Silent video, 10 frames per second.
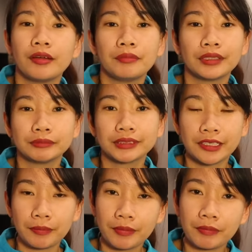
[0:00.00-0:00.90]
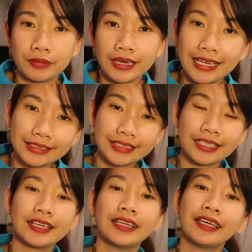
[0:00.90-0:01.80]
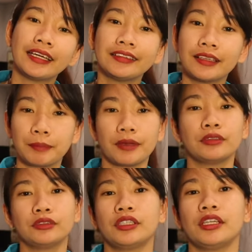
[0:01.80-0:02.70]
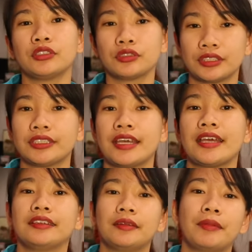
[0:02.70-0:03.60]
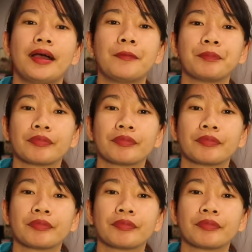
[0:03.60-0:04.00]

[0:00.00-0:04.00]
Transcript: masarap ang lasa, and napaka-nutritious niya, 'di ba